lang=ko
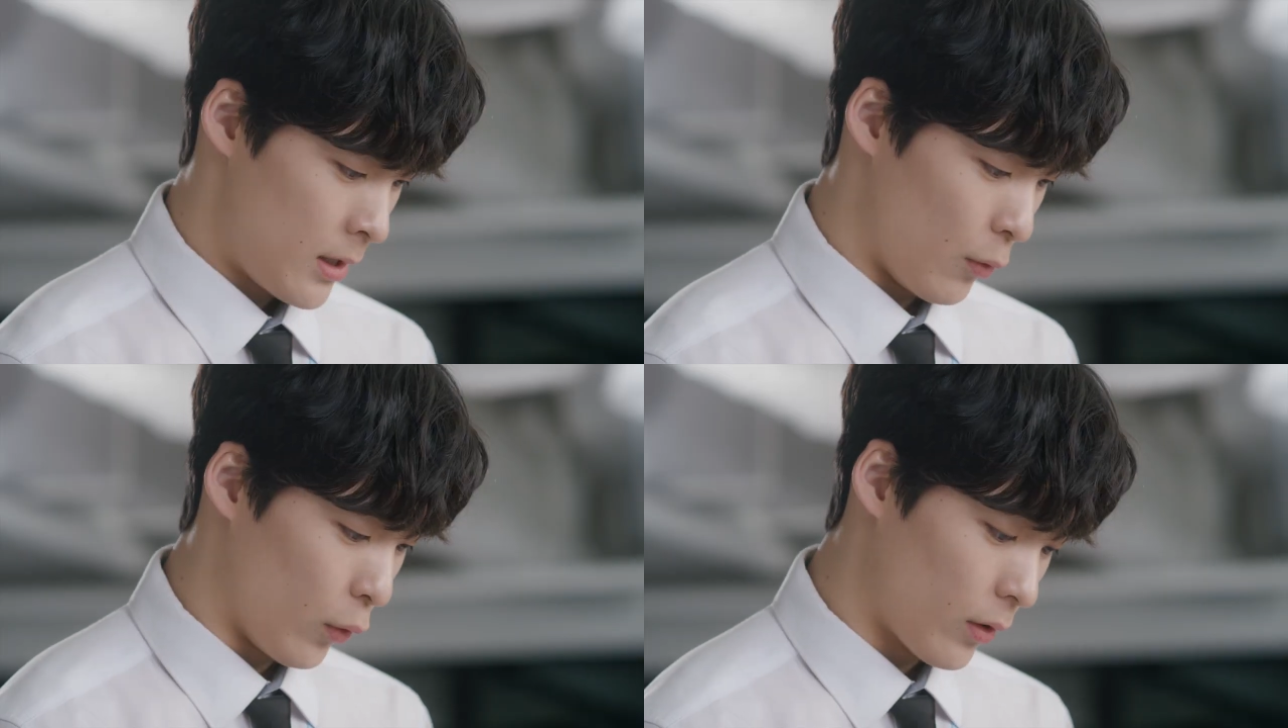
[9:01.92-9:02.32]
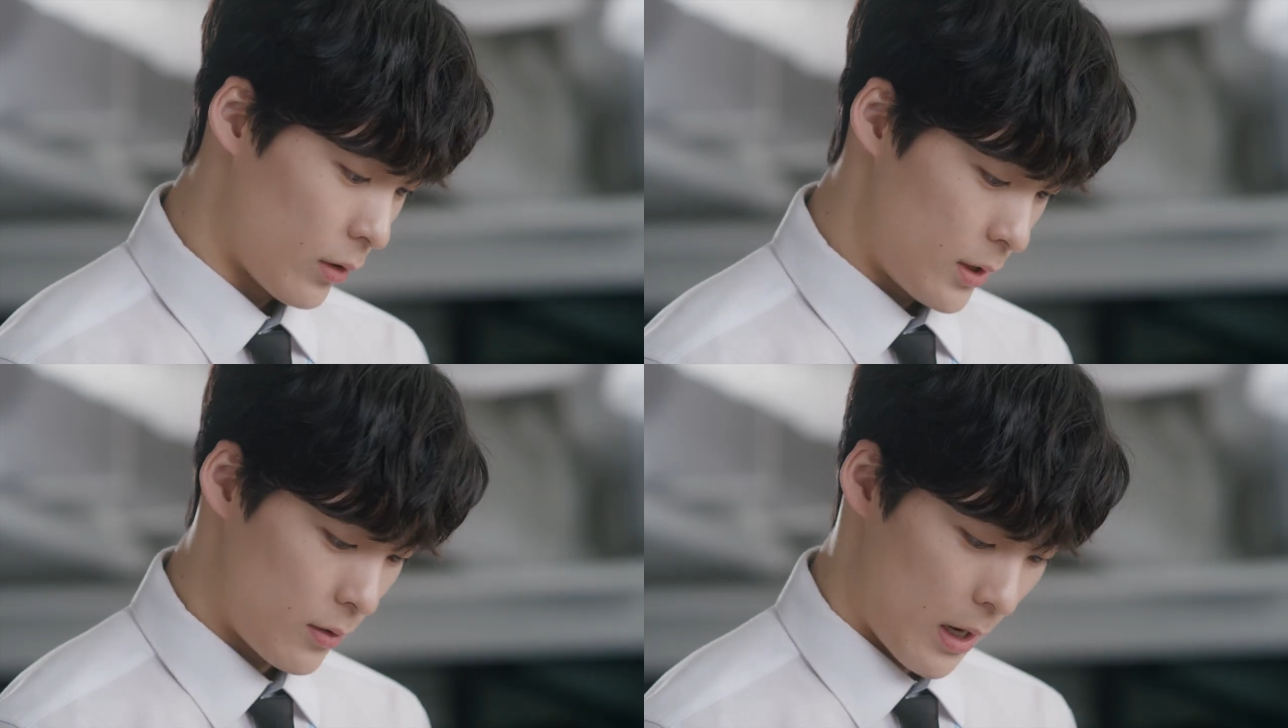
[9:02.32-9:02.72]
뭐 오래
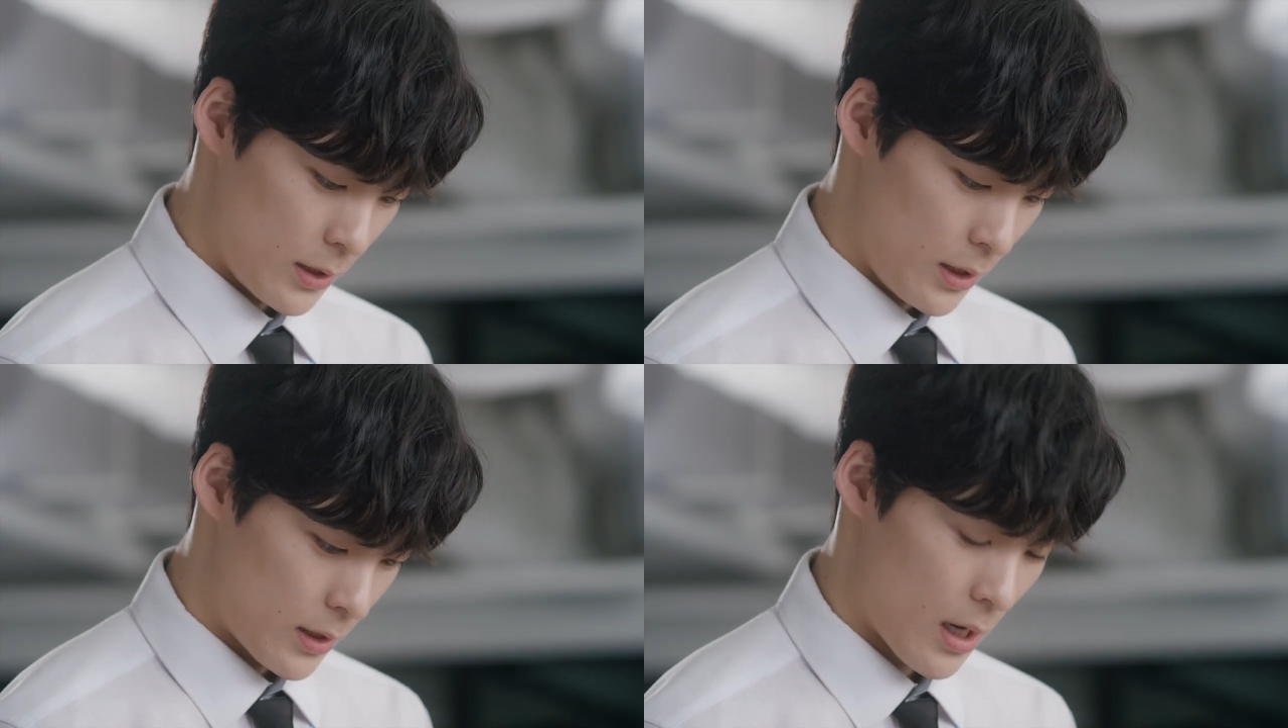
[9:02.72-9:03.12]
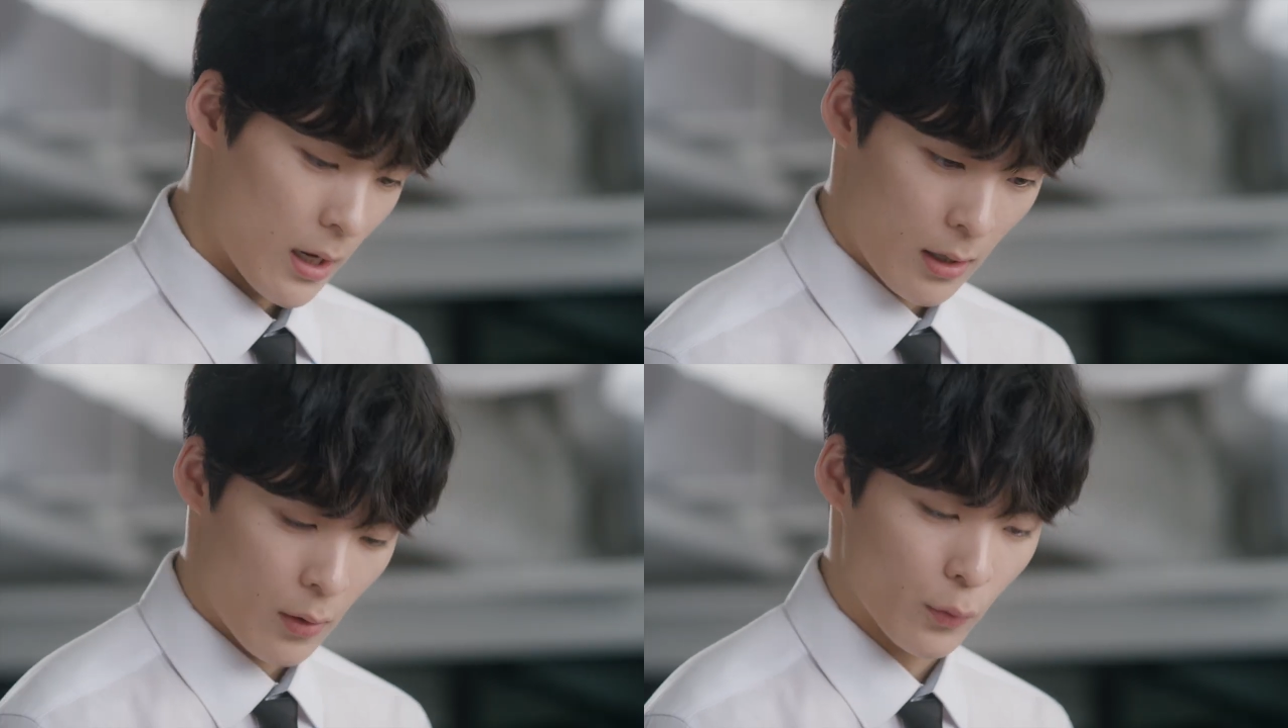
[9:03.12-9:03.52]
걸리는 거
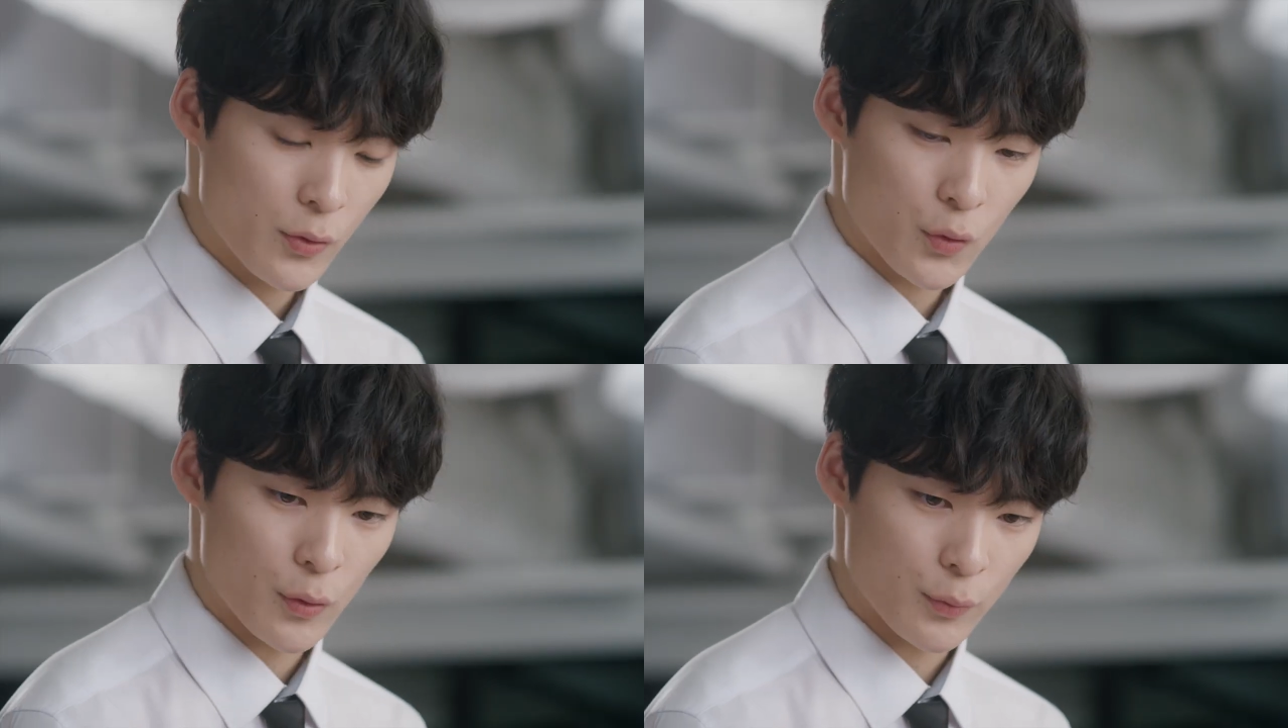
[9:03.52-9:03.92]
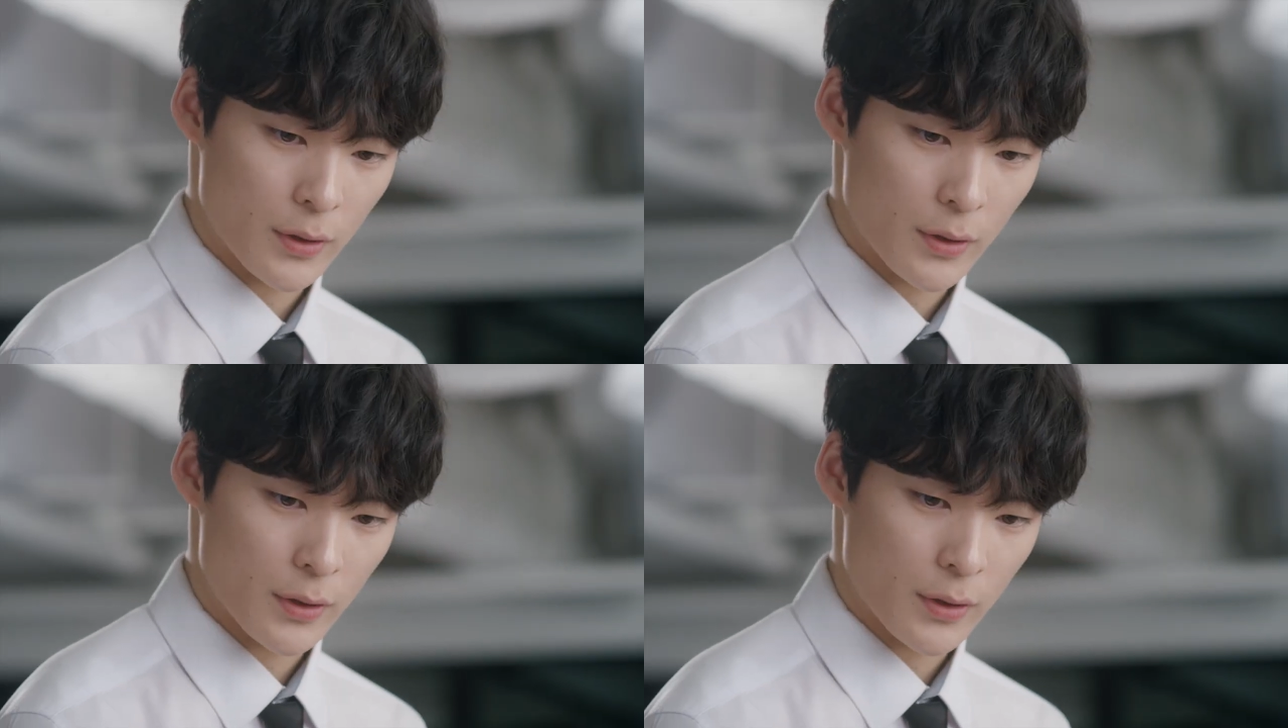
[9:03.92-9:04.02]
아니니까 오늘 중으로